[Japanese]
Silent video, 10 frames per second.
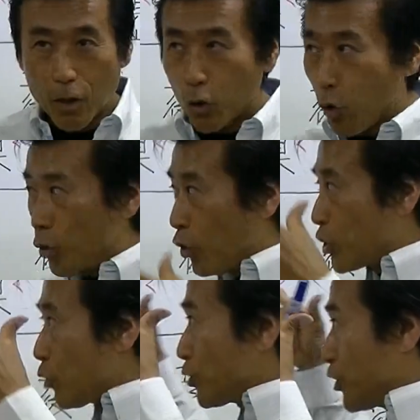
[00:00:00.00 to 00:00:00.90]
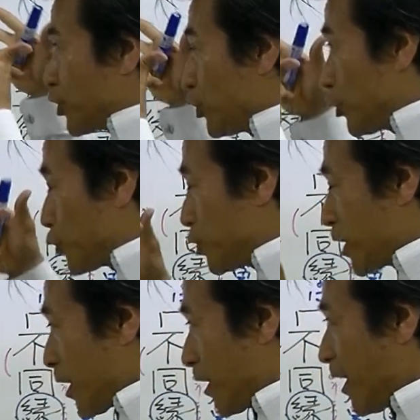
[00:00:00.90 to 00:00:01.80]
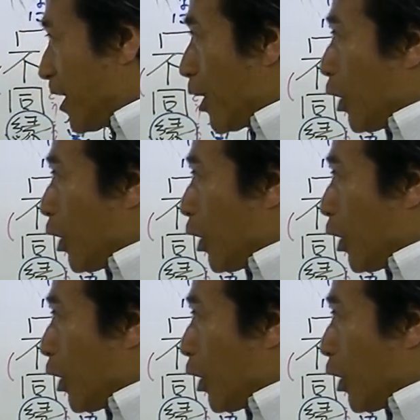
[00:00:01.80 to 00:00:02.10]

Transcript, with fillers: 心を一つに集中したらね